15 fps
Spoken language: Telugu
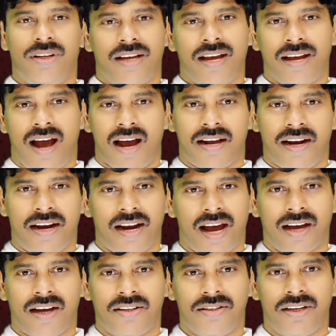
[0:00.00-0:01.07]
కింగ్ అక్నే
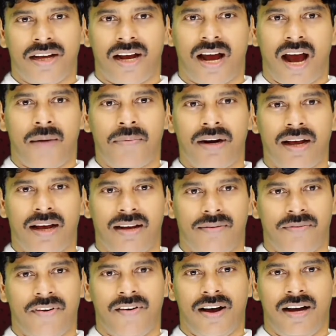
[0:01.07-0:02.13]
నాగార్జున అమల
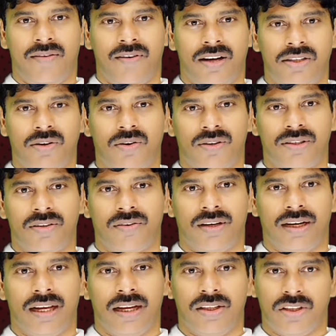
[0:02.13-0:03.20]
వివాహ
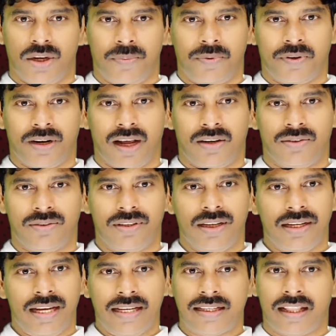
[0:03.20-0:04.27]
వార్షికోత్సవాన్ని జరుపుకున్నారు
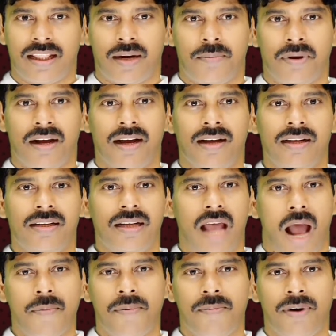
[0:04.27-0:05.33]
ఈ సందర్భంగా
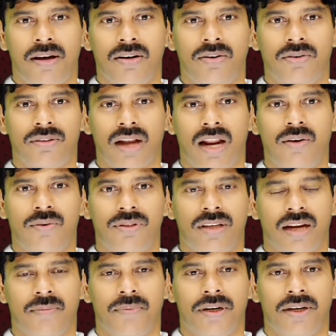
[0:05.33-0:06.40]
అభిమానులు టాలీవుడ్
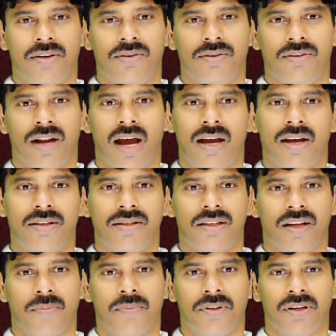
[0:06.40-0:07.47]
సెలబ్రిటీలు నాగార్జున
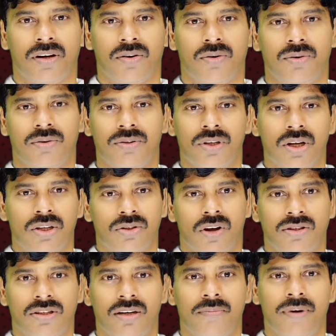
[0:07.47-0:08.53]
దంపతులకు
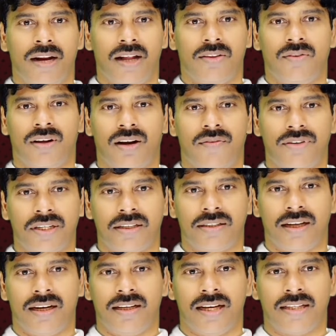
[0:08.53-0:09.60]
సోషల్ మీడియా ద్వారా విషెస్
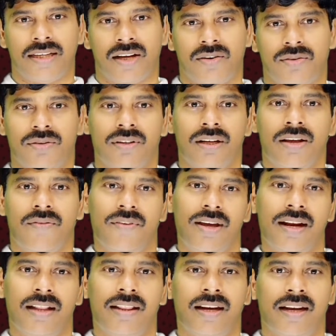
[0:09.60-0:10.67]
తెలియజేశారు
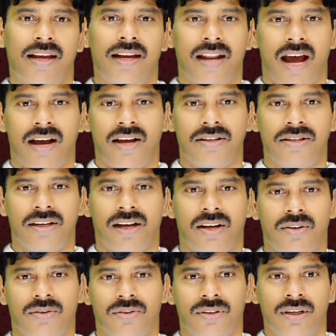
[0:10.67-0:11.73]
వీరందరికీ నాగార్జున
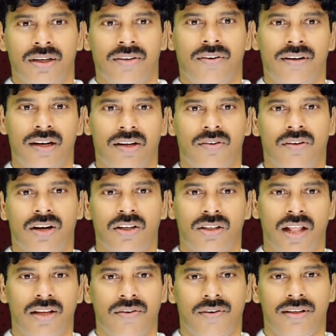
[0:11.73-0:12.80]
గారు ట్విట్టర్ ద్వారా
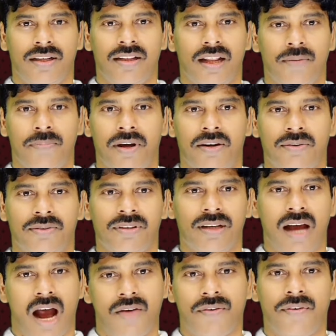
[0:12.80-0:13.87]
ధన్యవాదాలు తెలిపారు
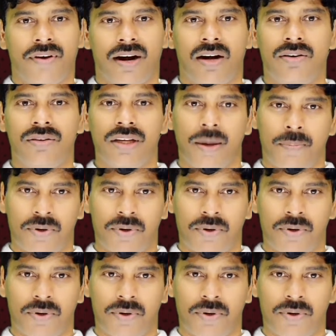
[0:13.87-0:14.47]
ఆ వివరాలు ఇప్పుడు